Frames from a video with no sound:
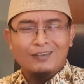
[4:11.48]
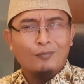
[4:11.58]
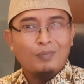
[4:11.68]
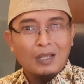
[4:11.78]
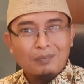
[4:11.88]

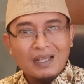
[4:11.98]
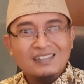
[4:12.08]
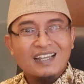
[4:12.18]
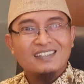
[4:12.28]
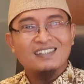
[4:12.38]
atau baik-baik
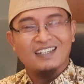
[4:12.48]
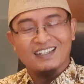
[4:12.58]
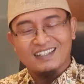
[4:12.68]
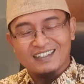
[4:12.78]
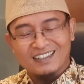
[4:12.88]

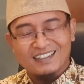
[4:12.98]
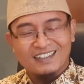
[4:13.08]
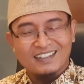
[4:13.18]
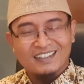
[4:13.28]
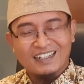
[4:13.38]
saja.
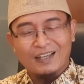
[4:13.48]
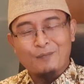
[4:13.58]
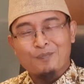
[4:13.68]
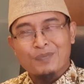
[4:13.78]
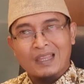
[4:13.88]
Nah,
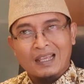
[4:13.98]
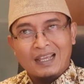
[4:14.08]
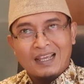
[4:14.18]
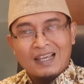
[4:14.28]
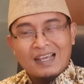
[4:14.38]

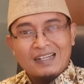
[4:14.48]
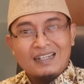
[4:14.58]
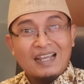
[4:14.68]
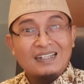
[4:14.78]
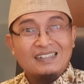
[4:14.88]

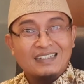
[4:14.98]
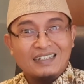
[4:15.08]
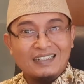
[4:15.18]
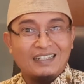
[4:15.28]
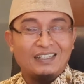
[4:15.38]
dari
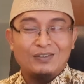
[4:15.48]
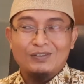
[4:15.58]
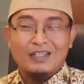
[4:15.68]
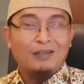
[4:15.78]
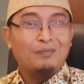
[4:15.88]
sini itu
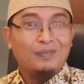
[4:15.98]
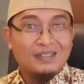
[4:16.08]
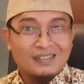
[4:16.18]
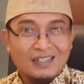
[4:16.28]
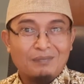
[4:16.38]
saya
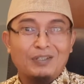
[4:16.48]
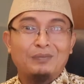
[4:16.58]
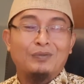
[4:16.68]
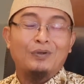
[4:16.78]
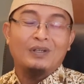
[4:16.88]
bisa
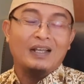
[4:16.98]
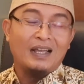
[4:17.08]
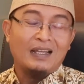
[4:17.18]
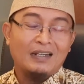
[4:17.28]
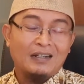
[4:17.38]

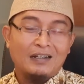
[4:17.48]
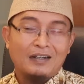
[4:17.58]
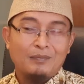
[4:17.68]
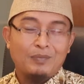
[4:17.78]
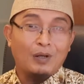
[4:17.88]
menyimpulkan
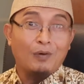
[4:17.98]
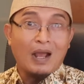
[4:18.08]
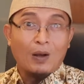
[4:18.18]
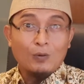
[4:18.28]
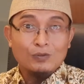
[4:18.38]

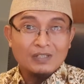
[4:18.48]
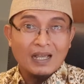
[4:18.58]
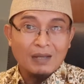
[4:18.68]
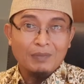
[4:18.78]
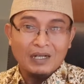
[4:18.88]
bahwa
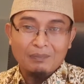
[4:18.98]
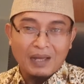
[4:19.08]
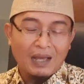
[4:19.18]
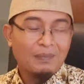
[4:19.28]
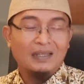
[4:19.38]
usaha milik
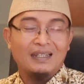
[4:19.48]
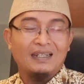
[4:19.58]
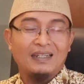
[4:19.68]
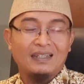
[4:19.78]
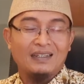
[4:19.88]
Pak Ahmad
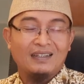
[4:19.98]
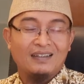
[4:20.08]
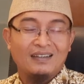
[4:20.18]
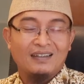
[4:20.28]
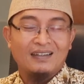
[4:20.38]
ini
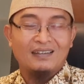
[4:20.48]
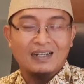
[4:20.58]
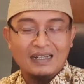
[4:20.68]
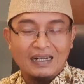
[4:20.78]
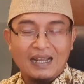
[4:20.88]

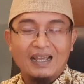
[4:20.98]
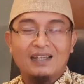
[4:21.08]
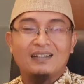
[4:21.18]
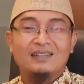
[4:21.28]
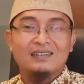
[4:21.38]

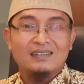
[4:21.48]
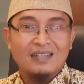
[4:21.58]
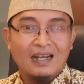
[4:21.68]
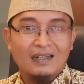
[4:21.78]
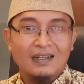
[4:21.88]
terkena
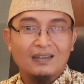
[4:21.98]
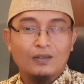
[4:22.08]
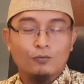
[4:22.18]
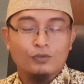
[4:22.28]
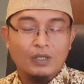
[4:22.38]
santet
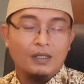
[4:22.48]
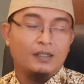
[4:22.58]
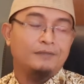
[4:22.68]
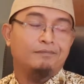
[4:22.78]
usaha.